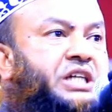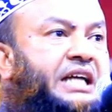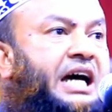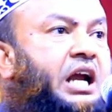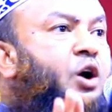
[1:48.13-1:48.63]

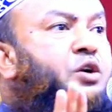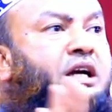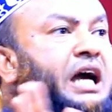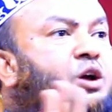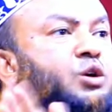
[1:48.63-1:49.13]
সাধারণ
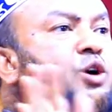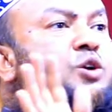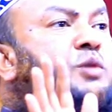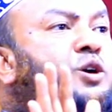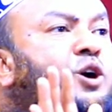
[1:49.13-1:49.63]
কারো
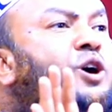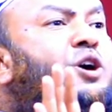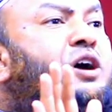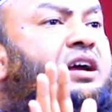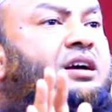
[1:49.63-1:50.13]
কর্ম
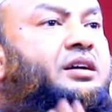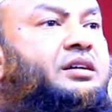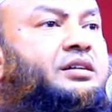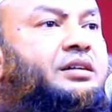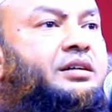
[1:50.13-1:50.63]
নয়
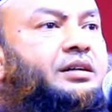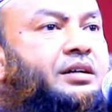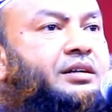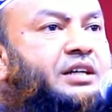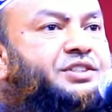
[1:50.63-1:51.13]

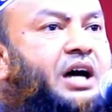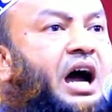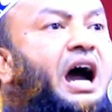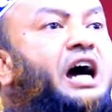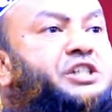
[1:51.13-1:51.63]

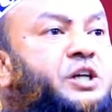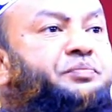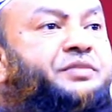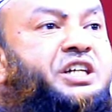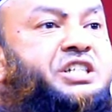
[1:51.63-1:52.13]
কজা
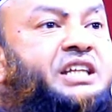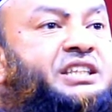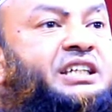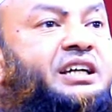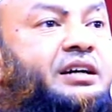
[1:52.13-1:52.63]
শব্দের
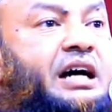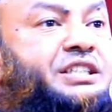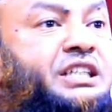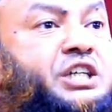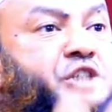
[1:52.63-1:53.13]
সাথে
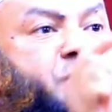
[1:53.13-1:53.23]
কাজির